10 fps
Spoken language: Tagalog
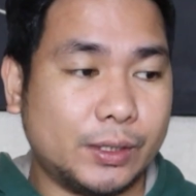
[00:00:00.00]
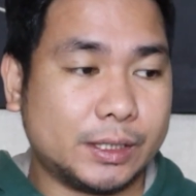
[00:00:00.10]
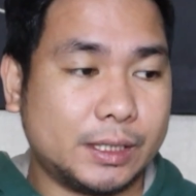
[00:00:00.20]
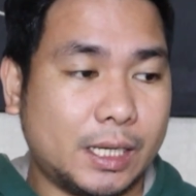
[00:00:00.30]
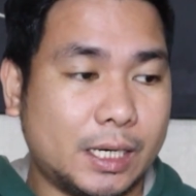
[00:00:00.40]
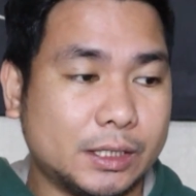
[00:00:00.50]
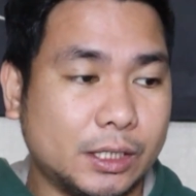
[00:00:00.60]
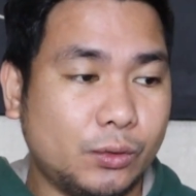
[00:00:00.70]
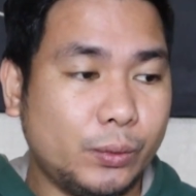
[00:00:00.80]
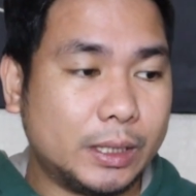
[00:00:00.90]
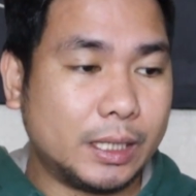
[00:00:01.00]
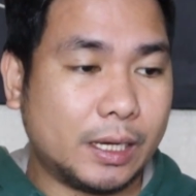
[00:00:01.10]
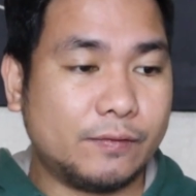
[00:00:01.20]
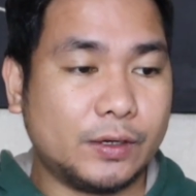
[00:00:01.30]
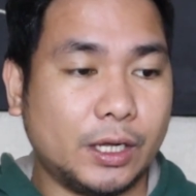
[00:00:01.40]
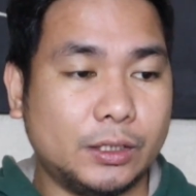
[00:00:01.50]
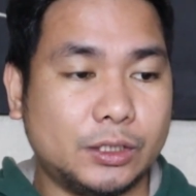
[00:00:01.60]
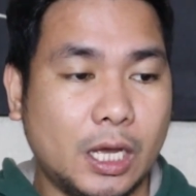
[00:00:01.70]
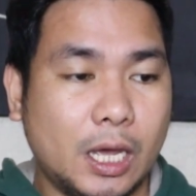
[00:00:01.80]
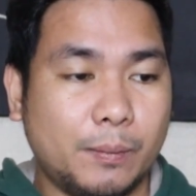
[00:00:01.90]
US dollars and weekly
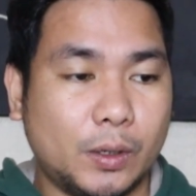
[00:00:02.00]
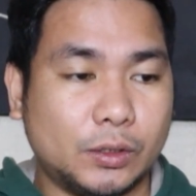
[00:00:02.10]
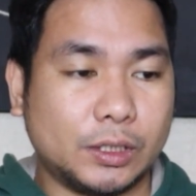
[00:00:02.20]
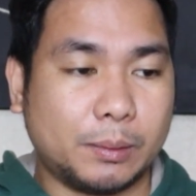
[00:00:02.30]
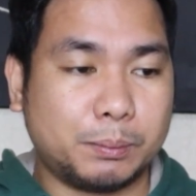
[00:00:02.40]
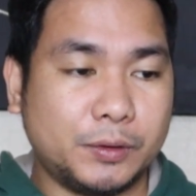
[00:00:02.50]
average meron siyang